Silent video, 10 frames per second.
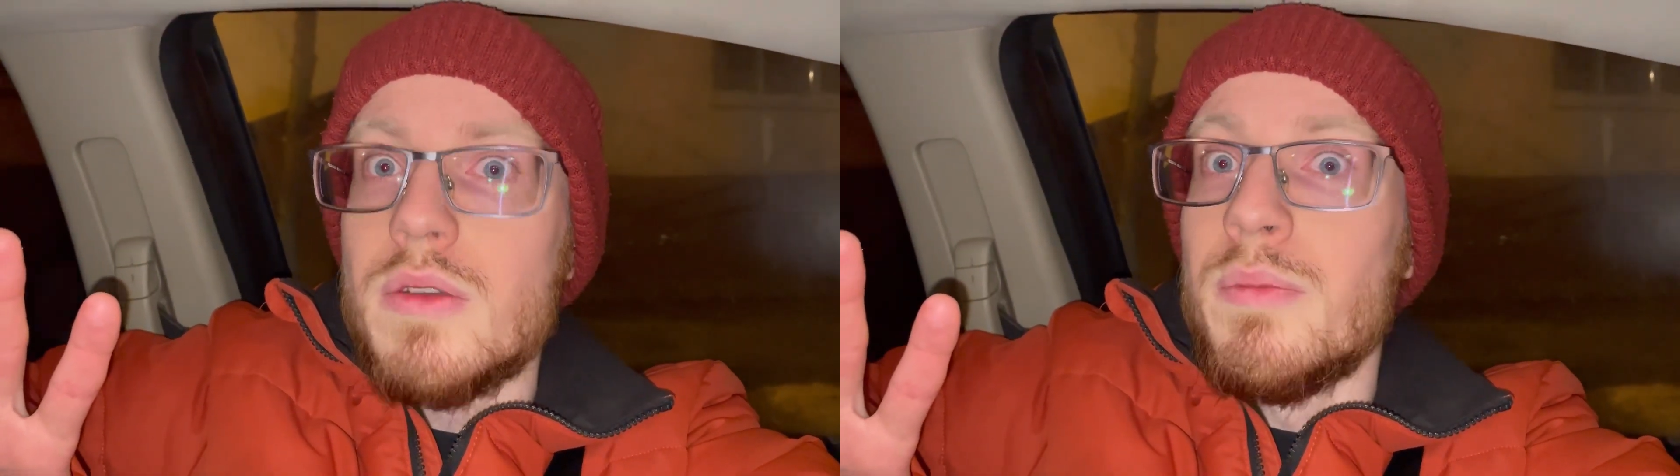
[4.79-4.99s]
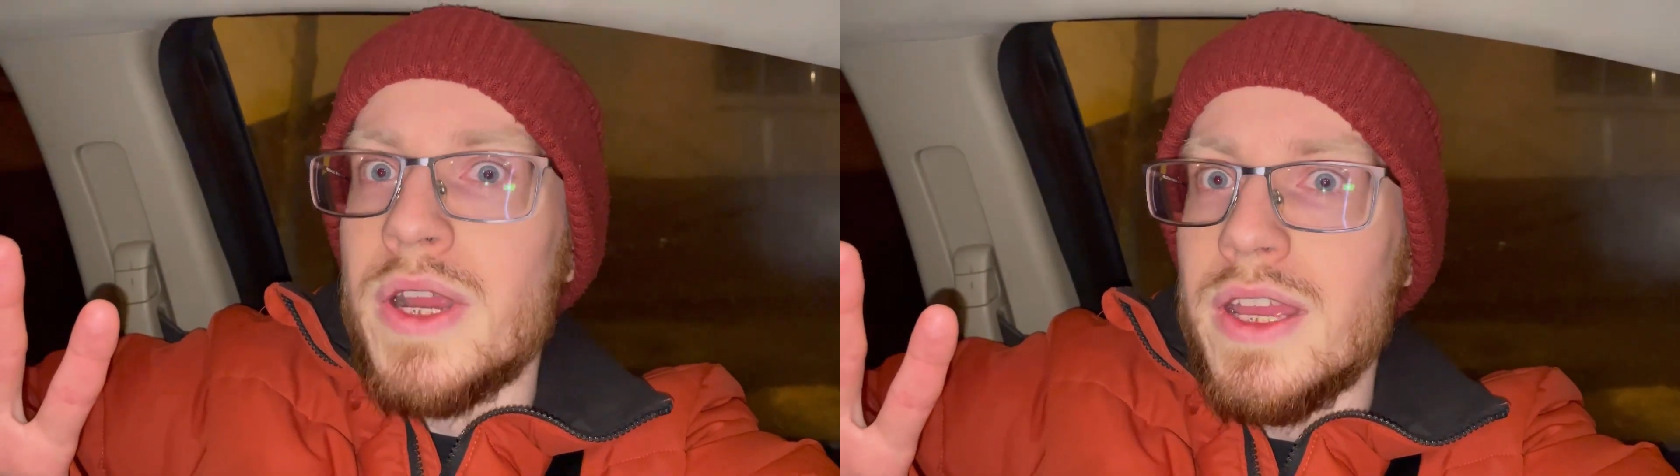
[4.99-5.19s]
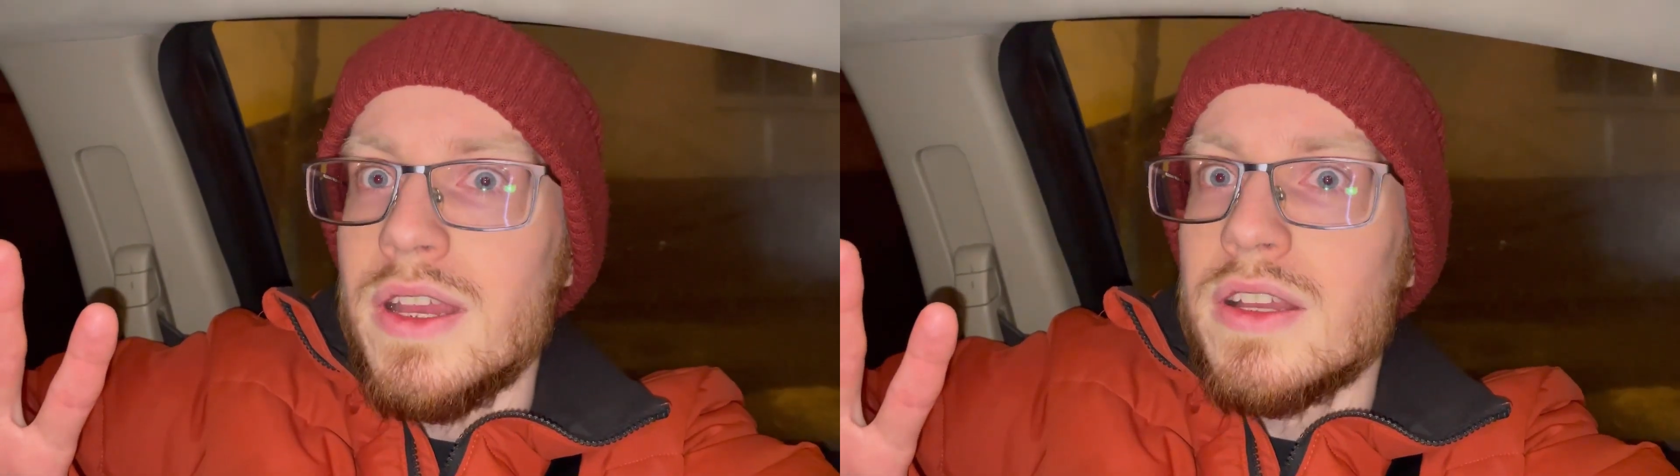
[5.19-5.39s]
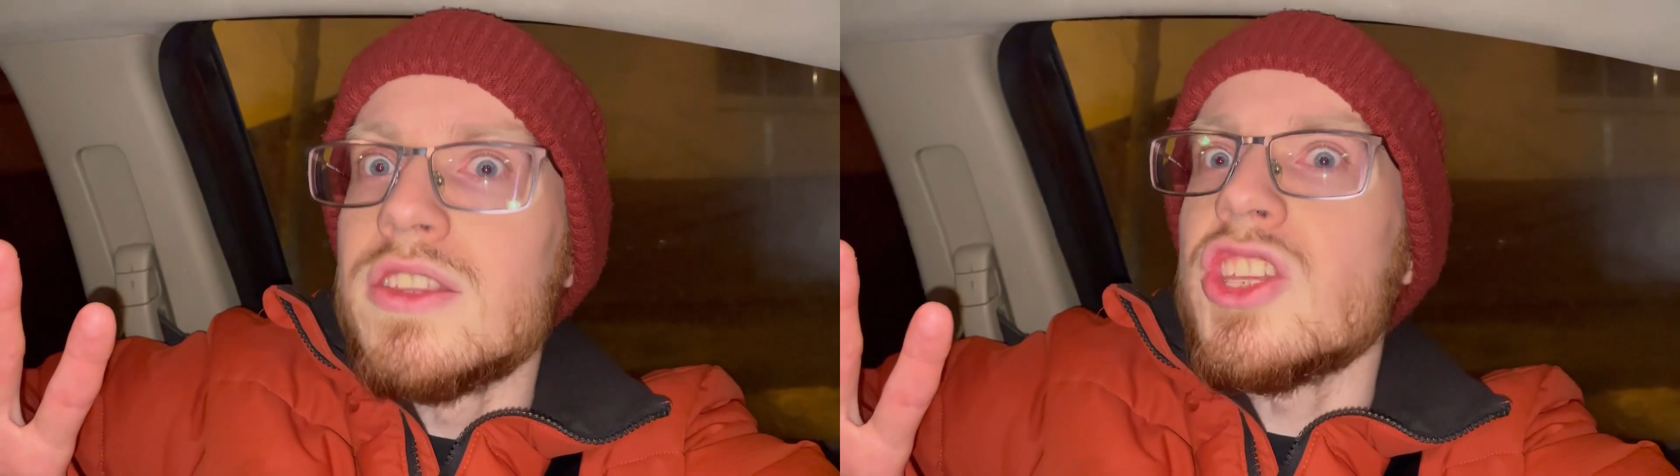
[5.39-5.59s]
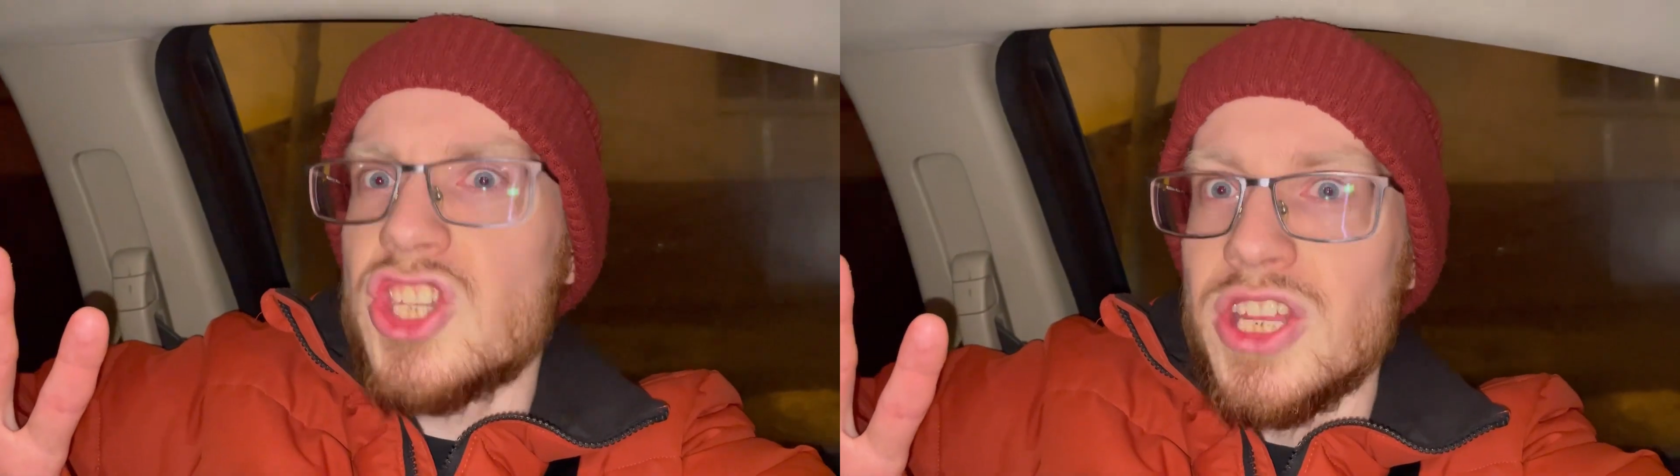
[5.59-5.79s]
Мы
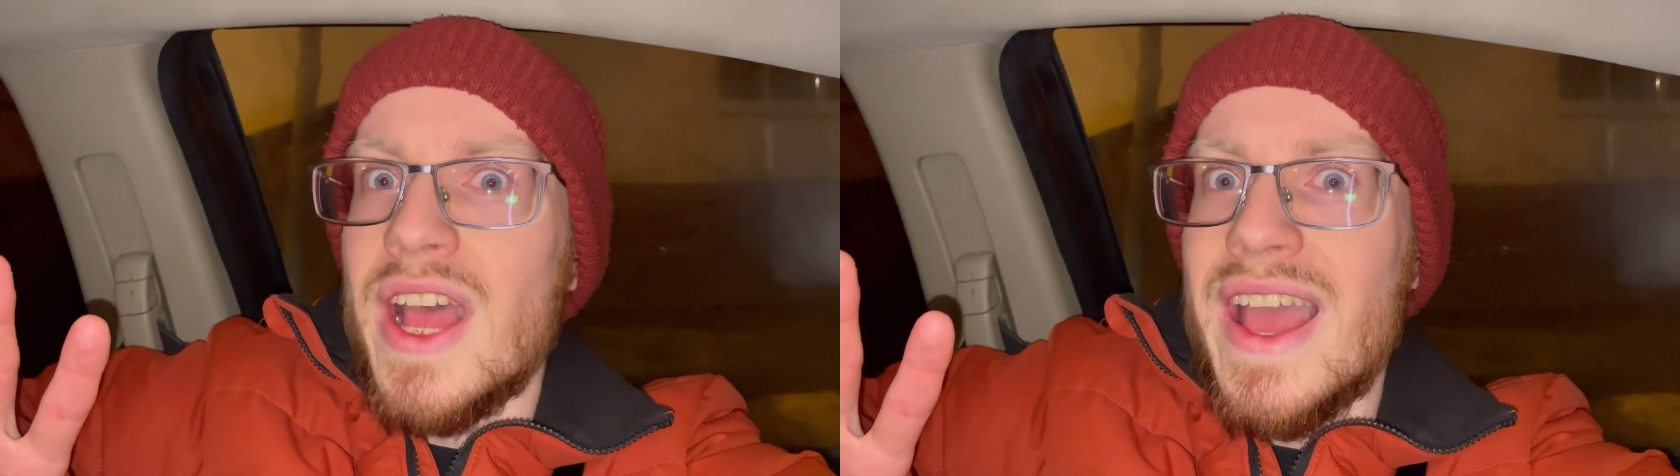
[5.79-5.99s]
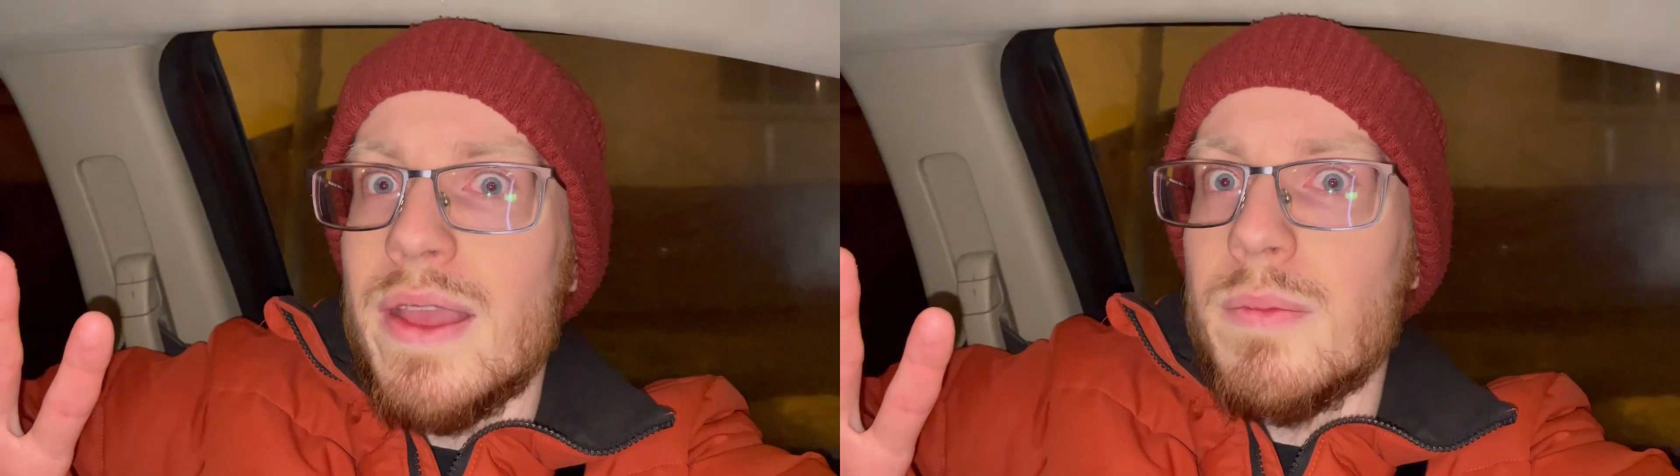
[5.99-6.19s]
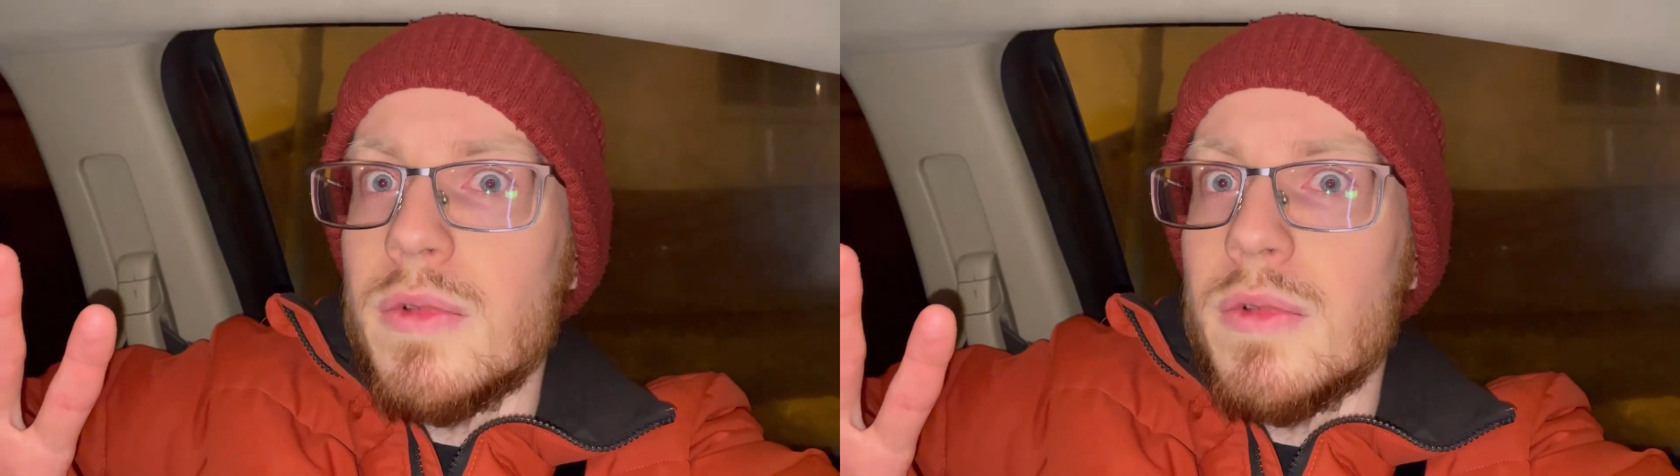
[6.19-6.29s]
начинаем!